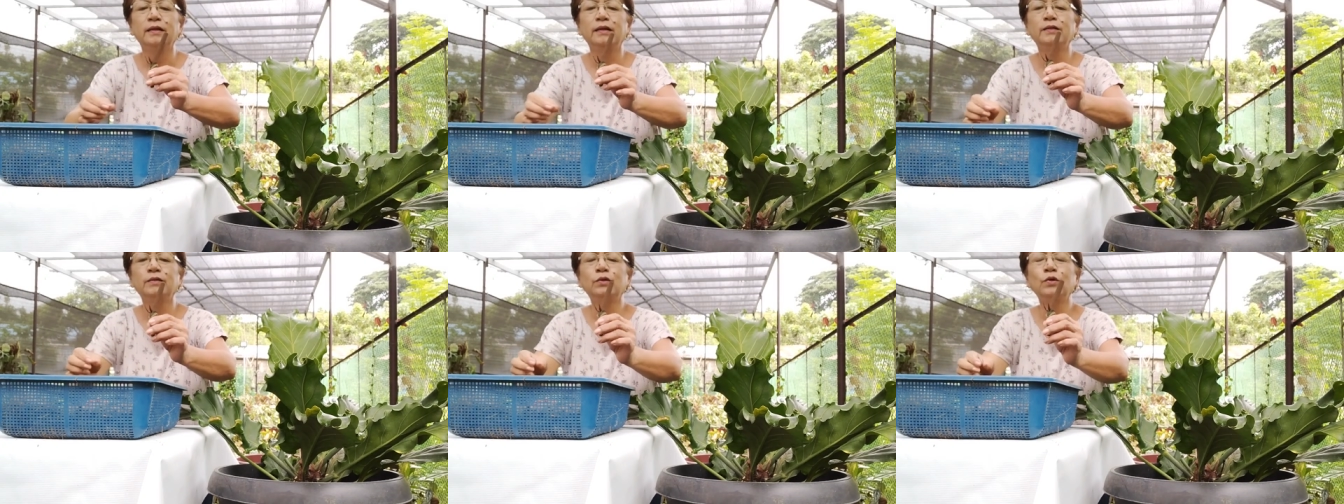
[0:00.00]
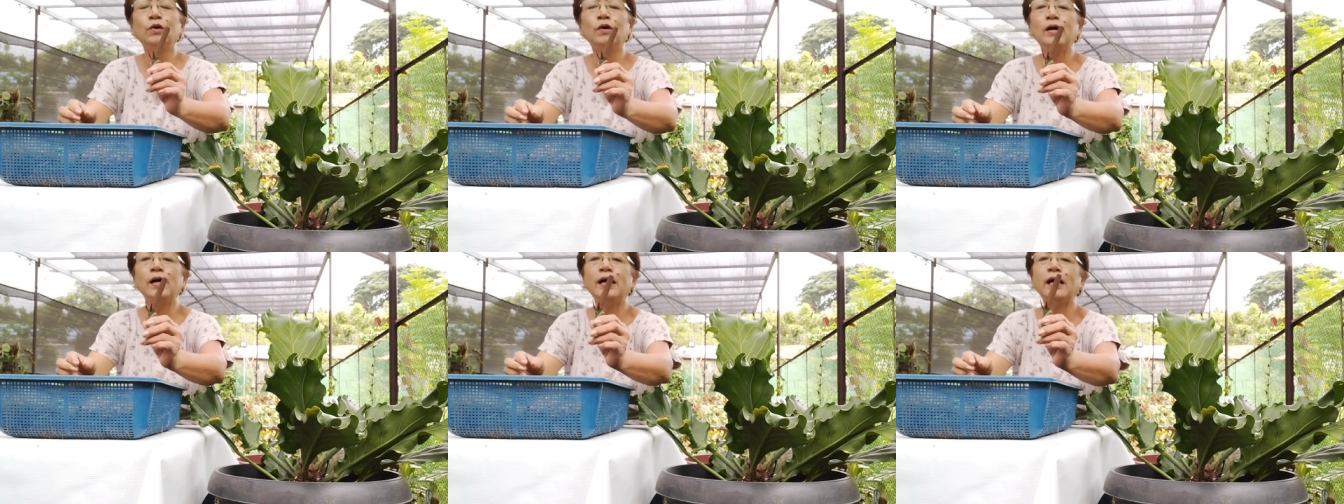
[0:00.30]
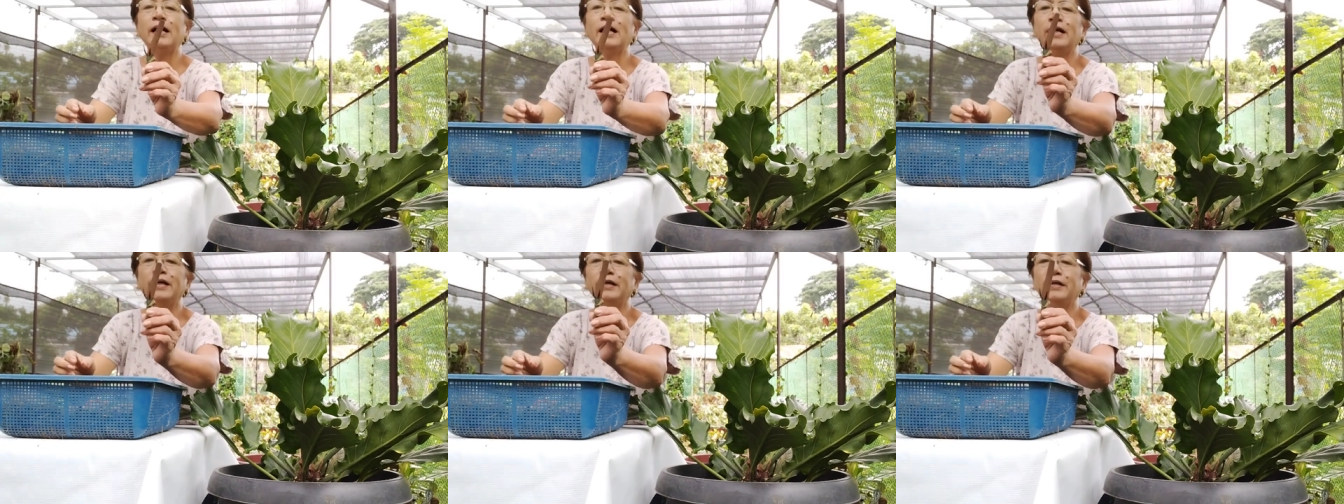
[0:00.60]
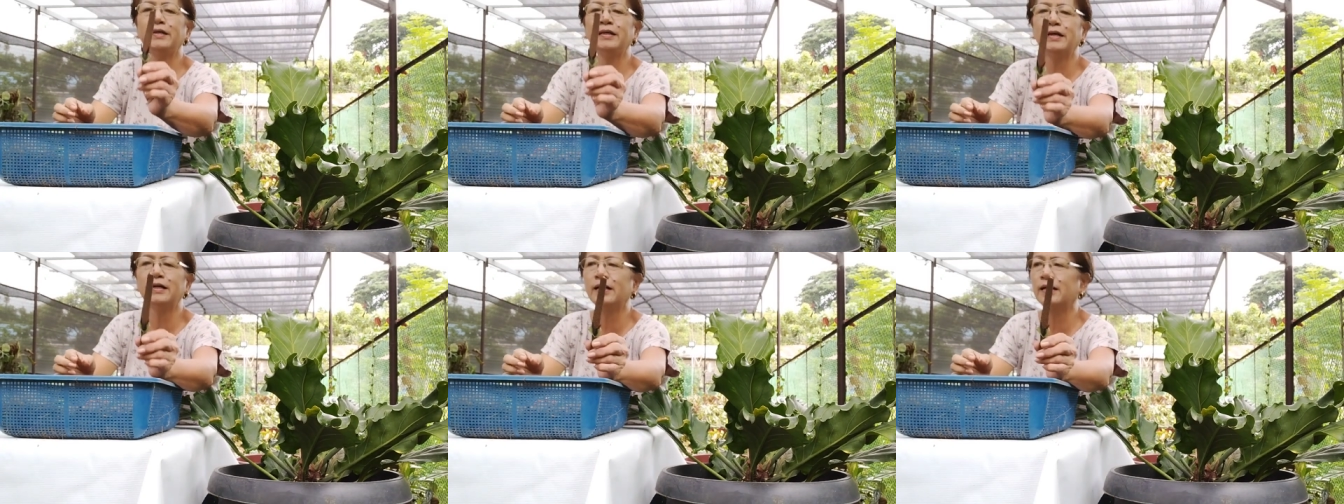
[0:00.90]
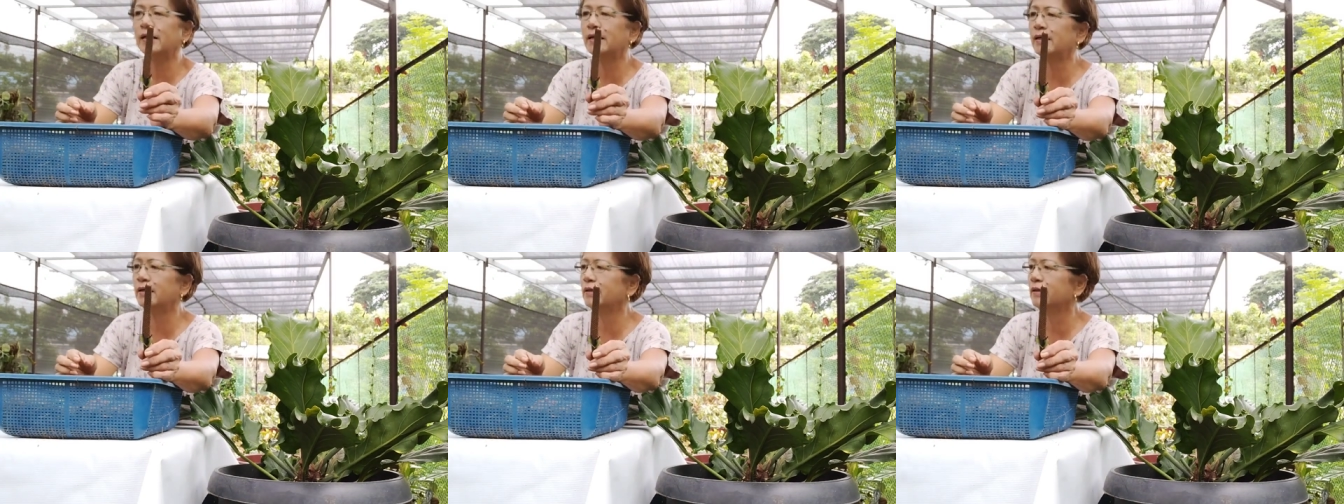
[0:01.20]
Ito ay
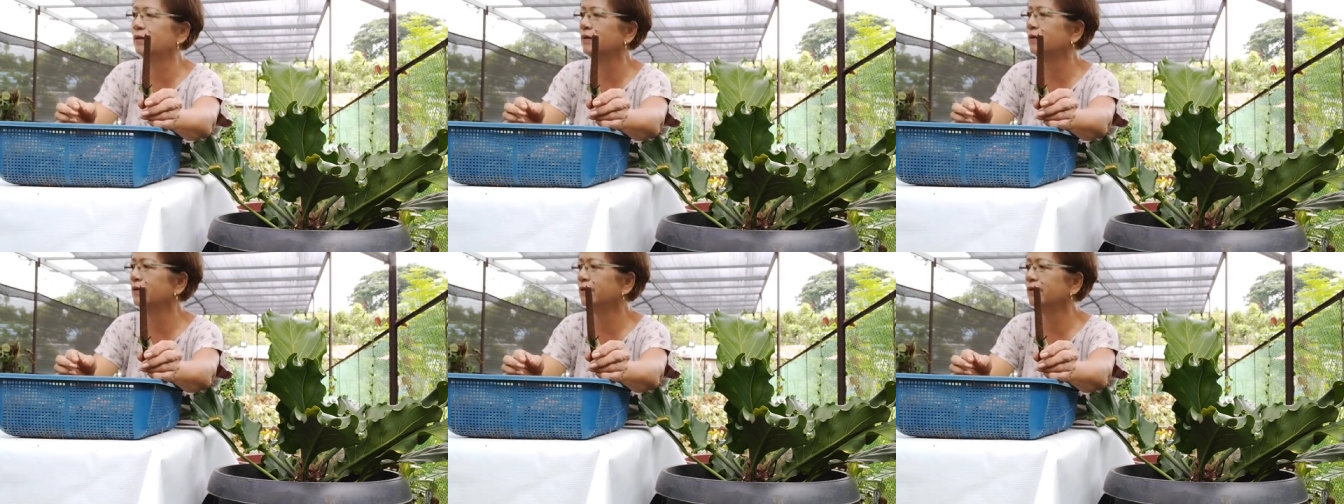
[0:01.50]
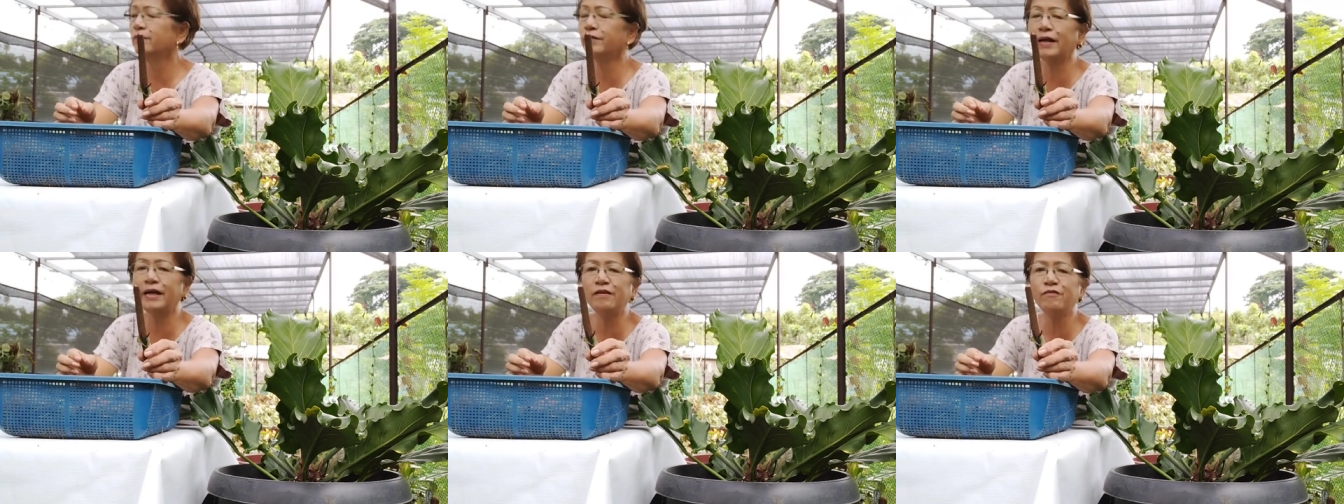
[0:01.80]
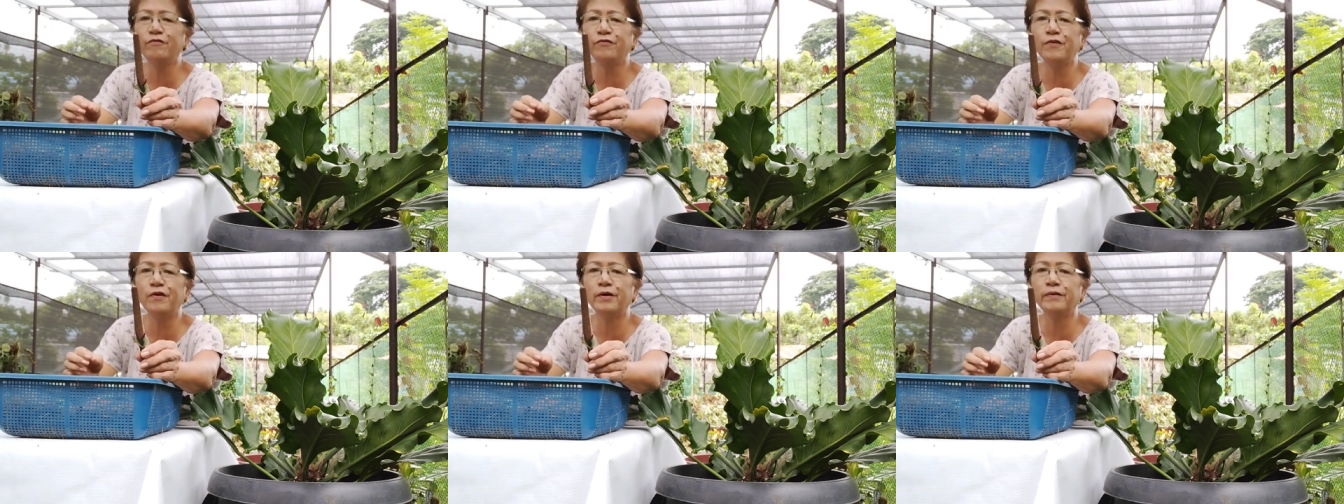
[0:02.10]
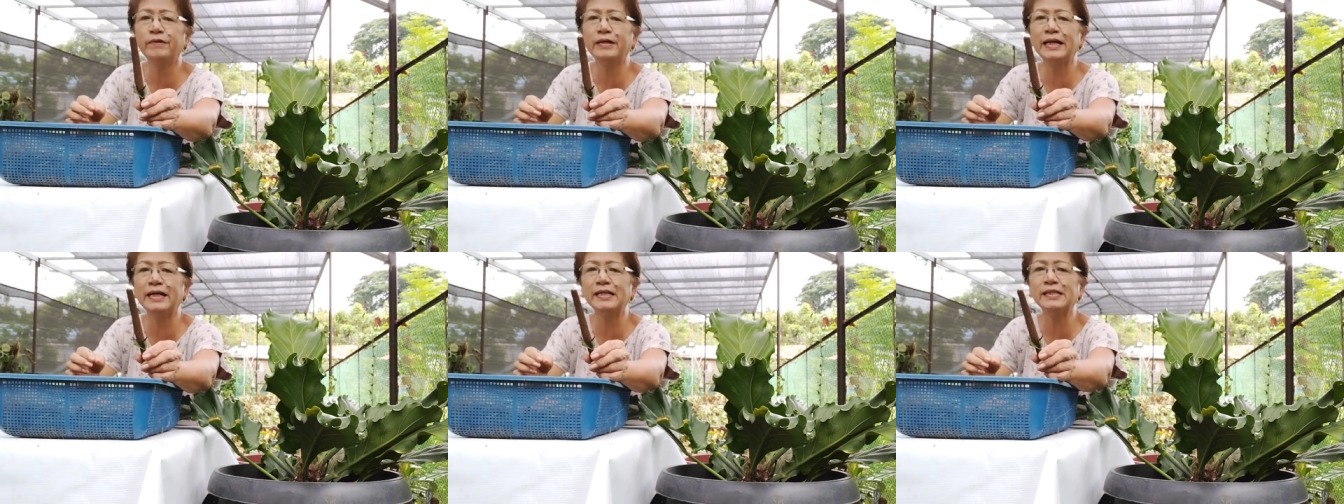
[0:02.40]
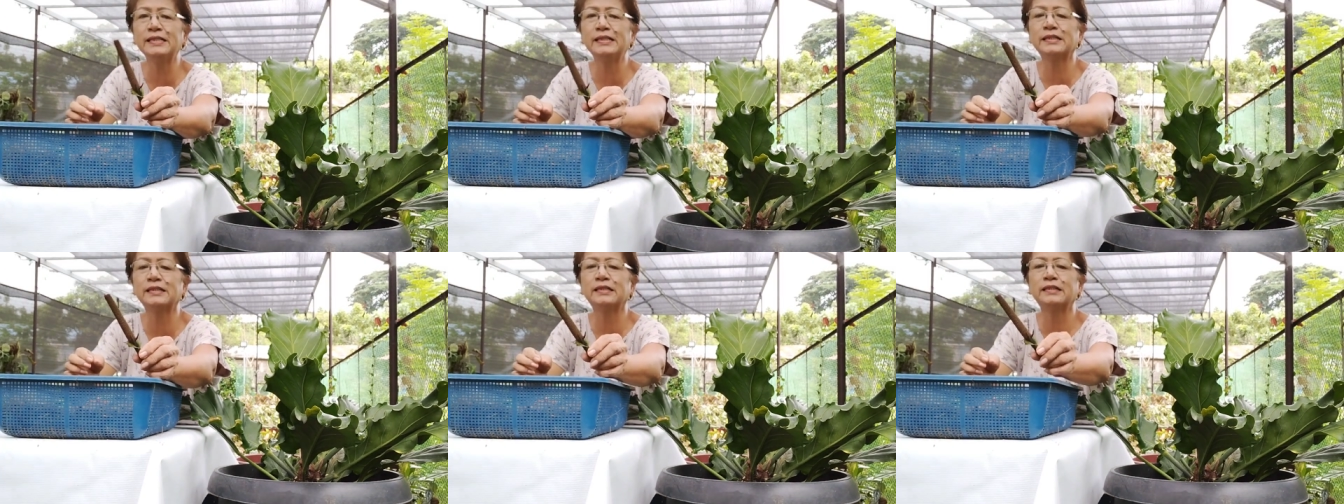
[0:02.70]
uh,
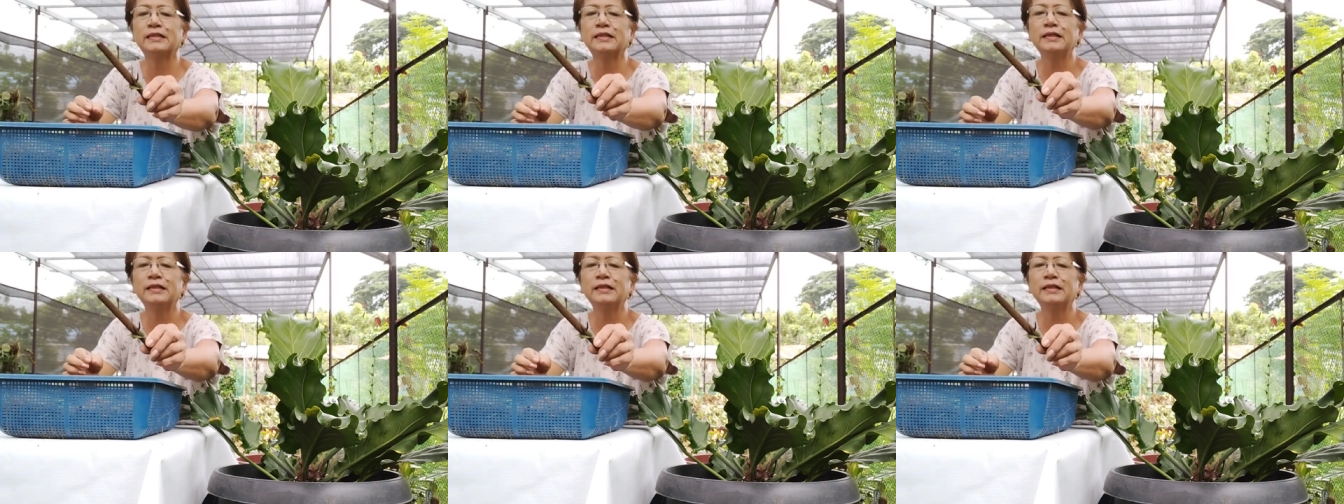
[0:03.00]
rainforest.